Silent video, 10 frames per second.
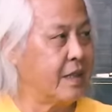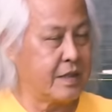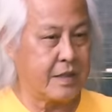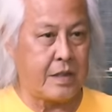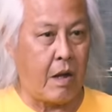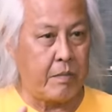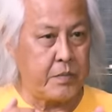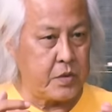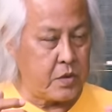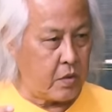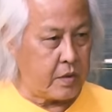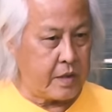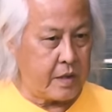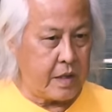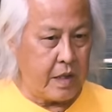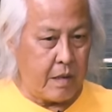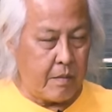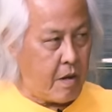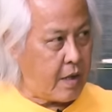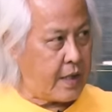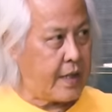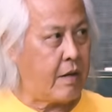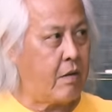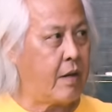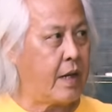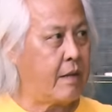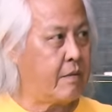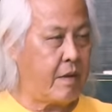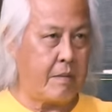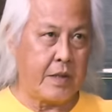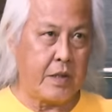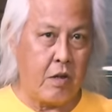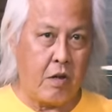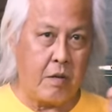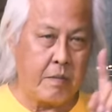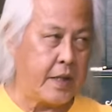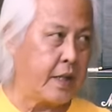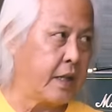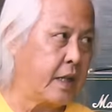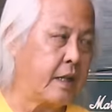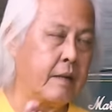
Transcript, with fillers: คือตอบโจทย์ที่เราบอกกับเขาไงว่ามันต้องออกเป็นอย่างนี้